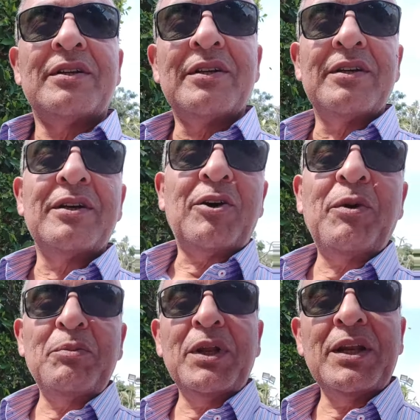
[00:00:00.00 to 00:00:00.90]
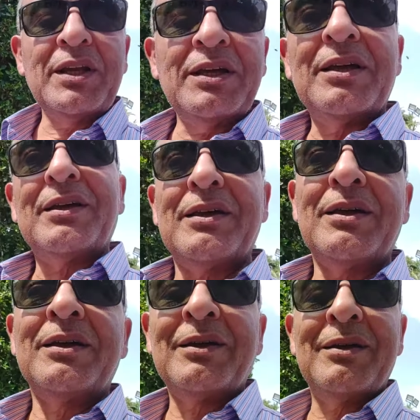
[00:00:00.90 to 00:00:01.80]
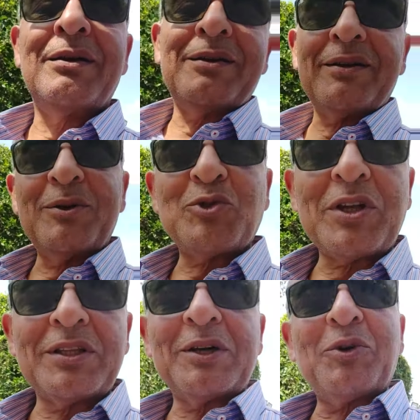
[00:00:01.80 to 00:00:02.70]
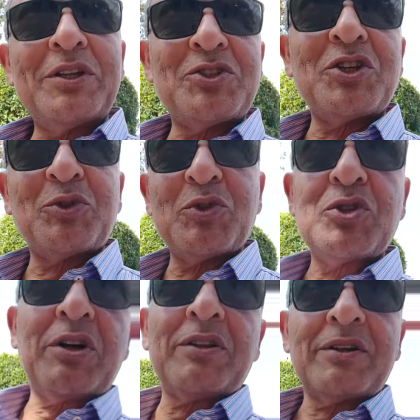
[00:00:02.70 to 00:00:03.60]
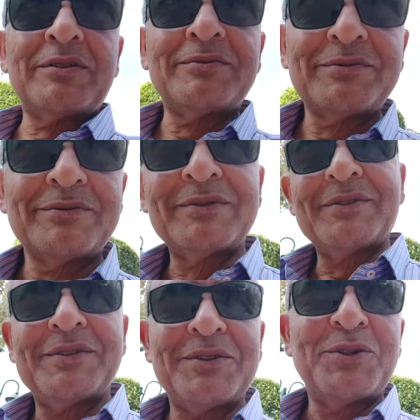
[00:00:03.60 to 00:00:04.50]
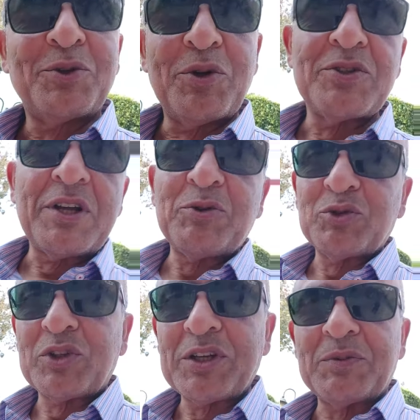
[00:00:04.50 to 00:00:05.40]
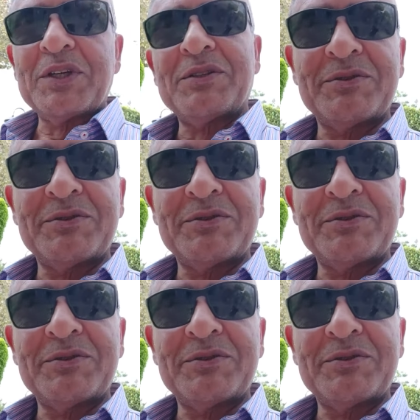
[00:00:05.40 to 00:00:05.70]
آه، عقبال ما نوصل للتوقيت الشتوي ان شاء الله كل سنه وانتم طيبين